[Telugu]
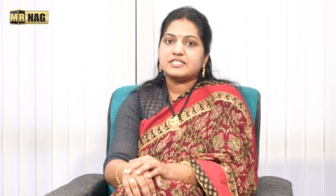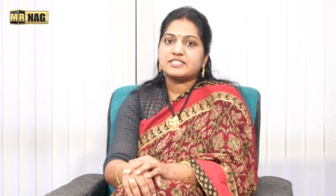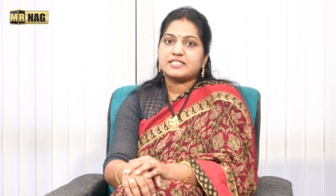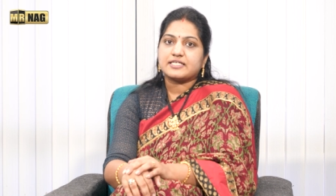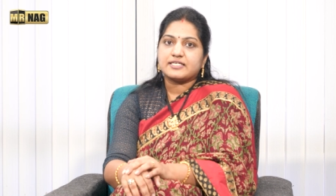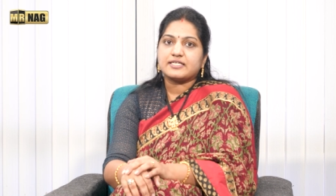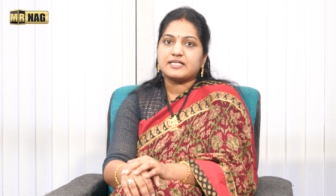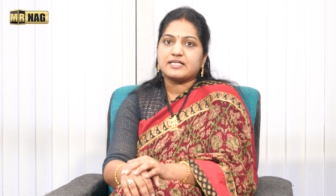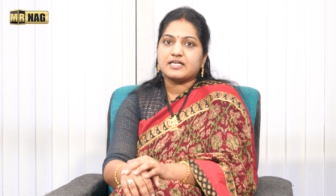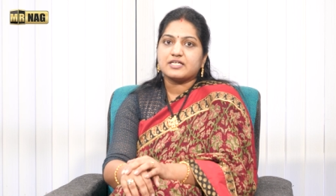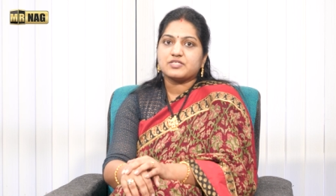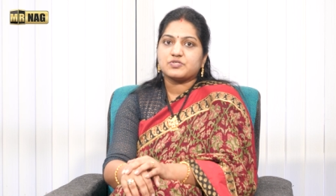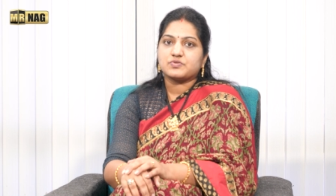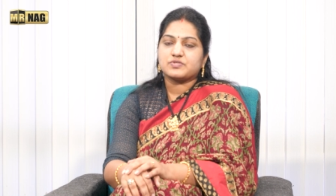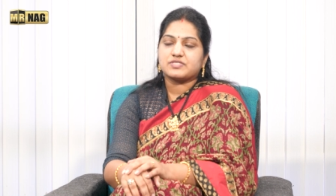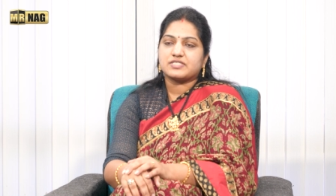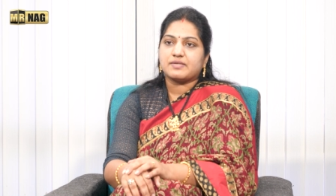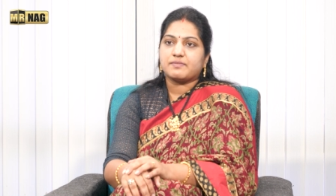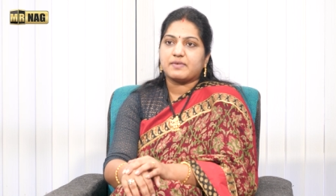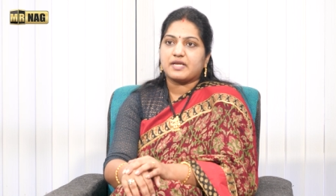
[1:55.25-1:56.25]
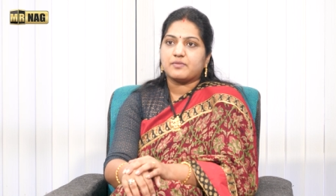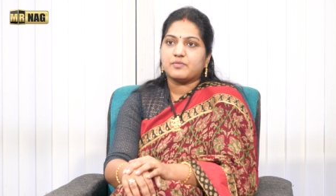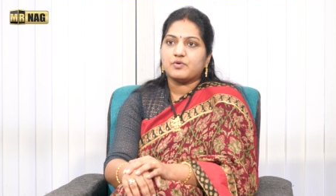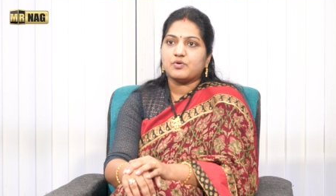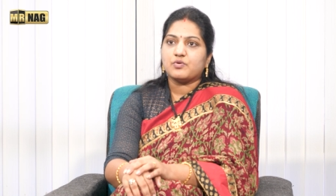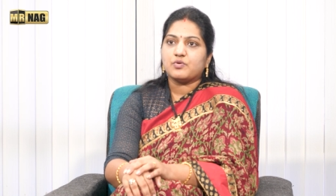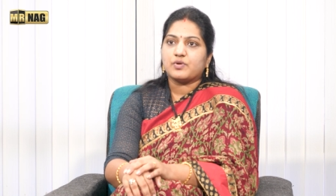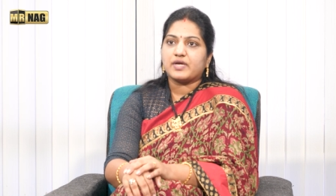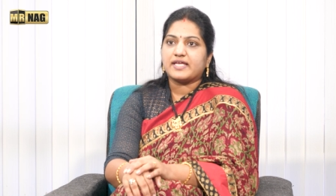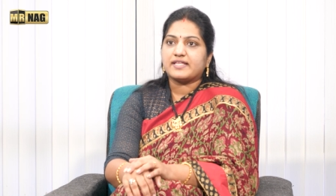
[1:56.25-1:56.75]
జనరల్గా చూస్తే మనము
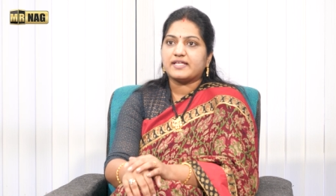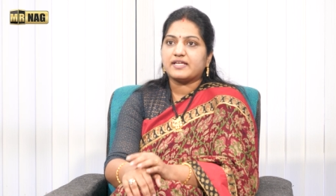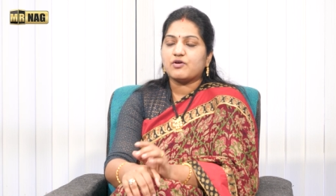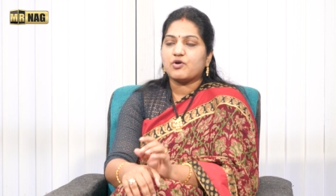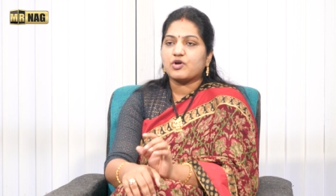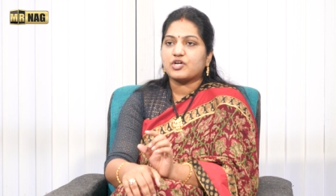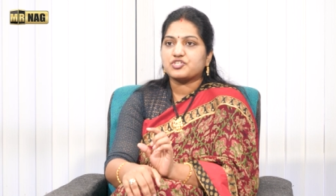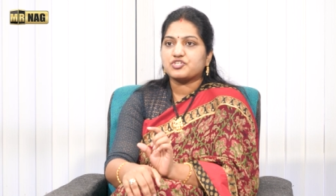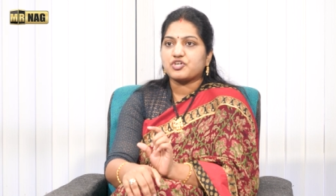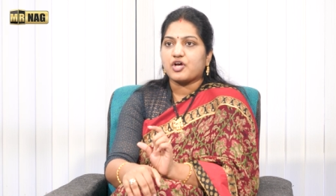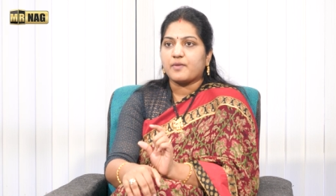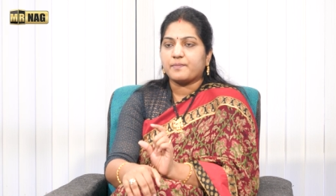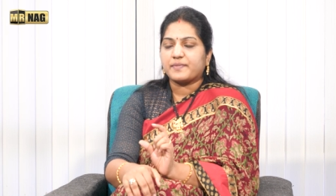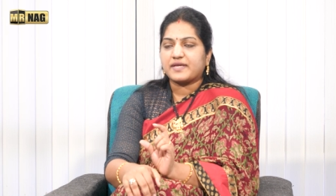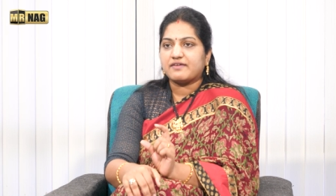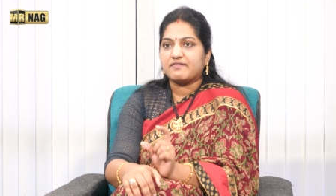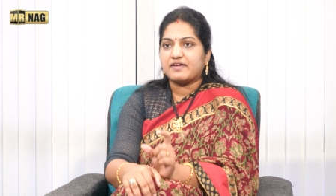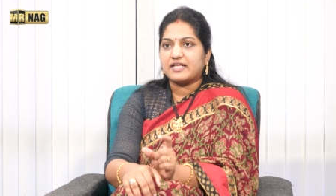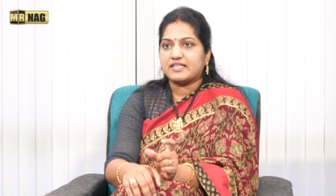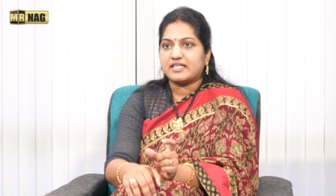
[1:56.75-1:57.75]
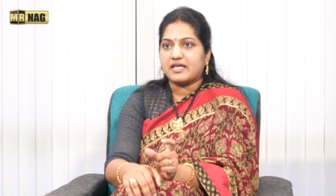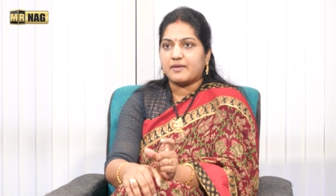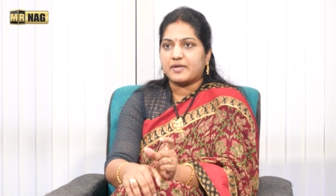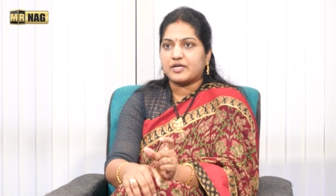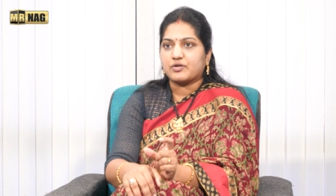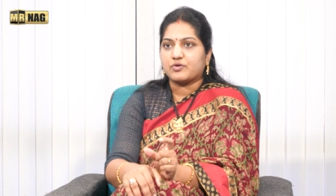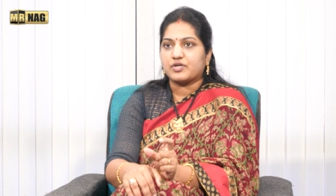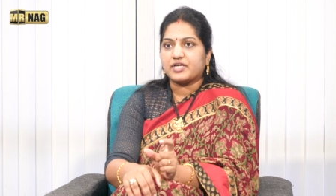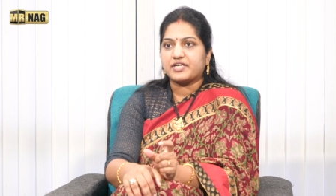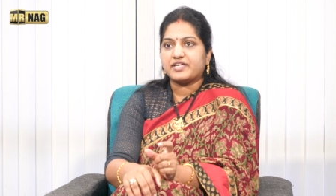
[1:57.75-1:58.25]
ఏదైనా ఒక షాప్కి వెళ్దాం
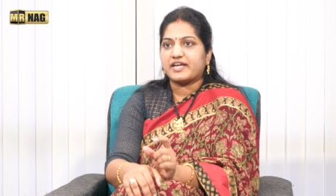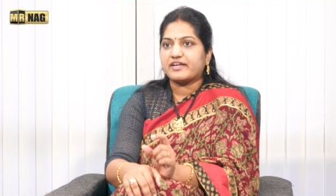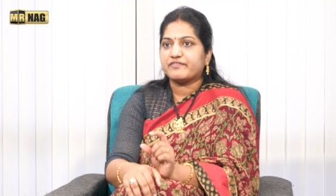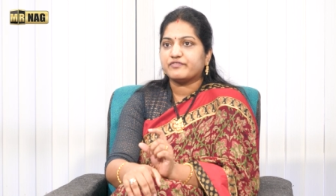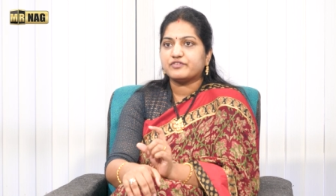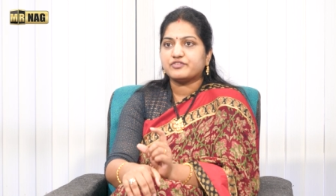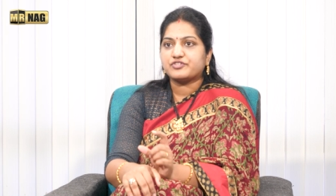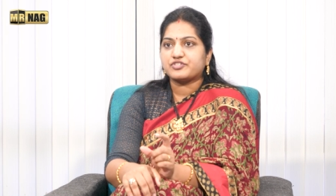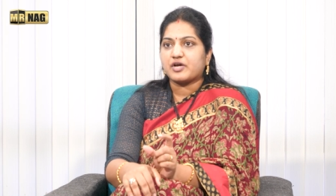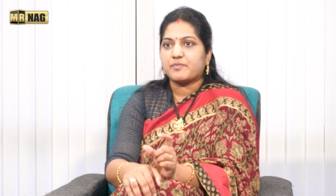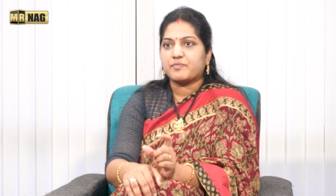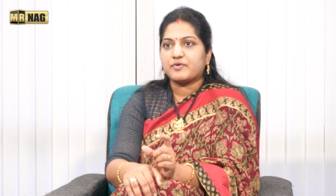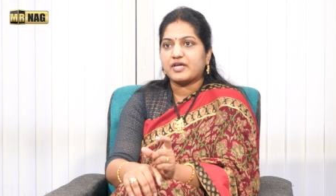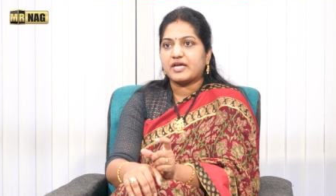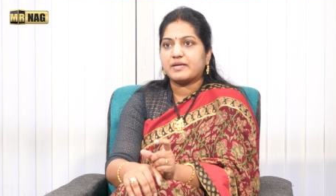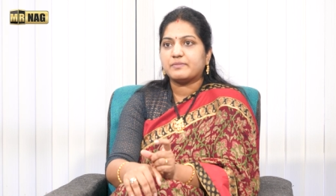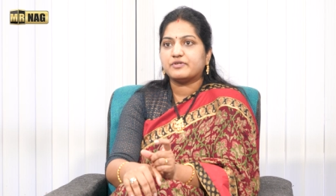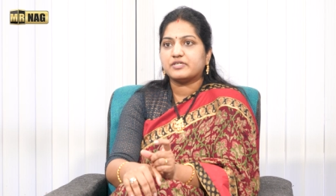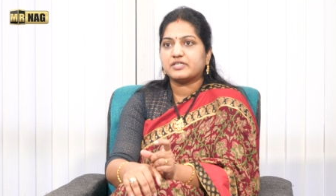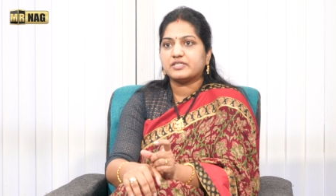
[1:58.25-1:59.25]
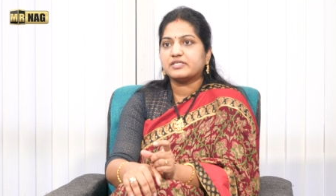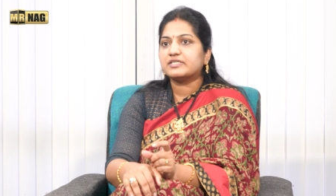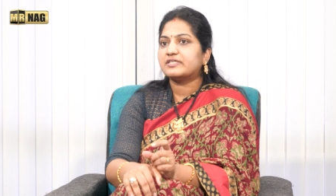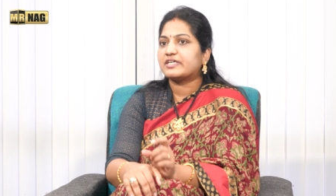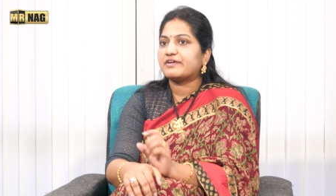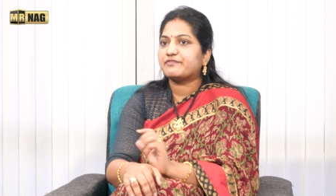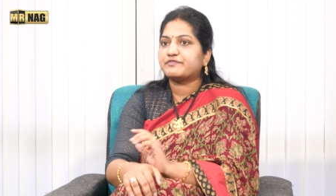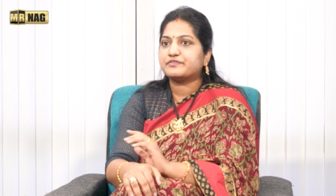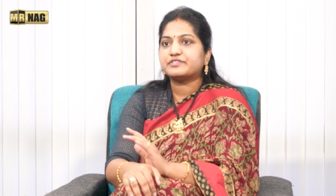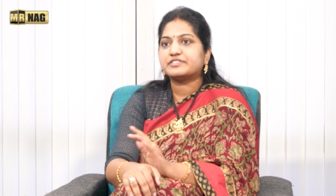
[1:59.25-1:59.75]
అనుకోండి డ్రై ఫ్రూట్ షాప్లో ఏముంటుంది
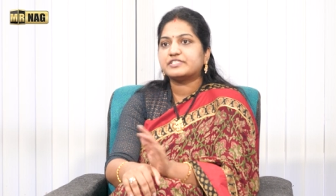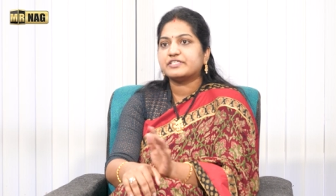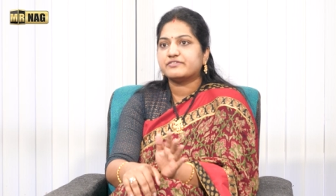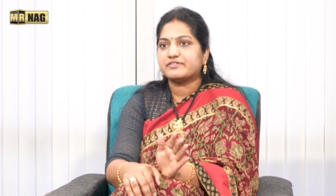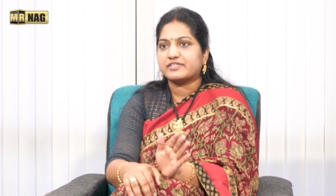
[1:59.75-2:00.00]
డ్రై ఫ్రూట్సే